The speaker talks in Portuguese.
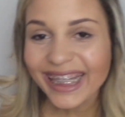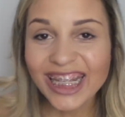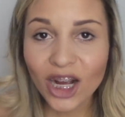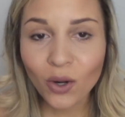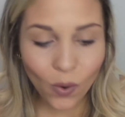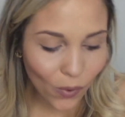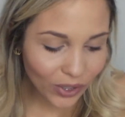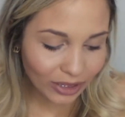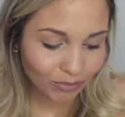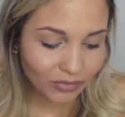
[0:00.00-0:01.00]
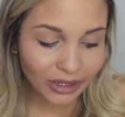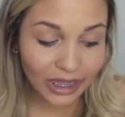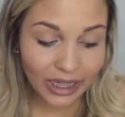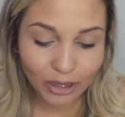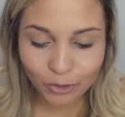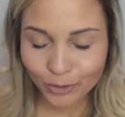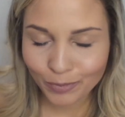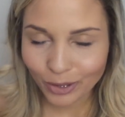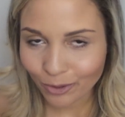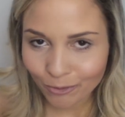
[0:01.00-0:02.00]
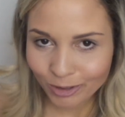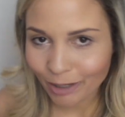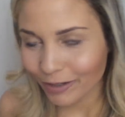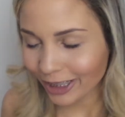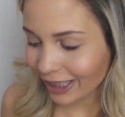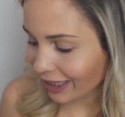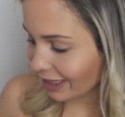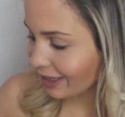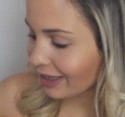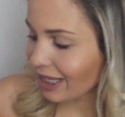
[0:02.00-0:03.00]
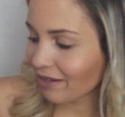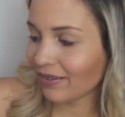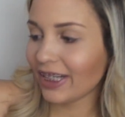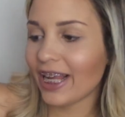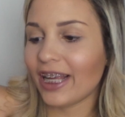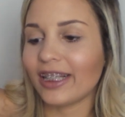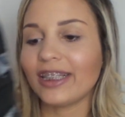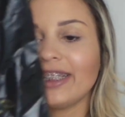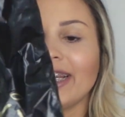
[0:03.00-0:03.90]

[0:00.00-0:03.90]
E agora tem os batons da Vaquinha, da Evelyn Regli,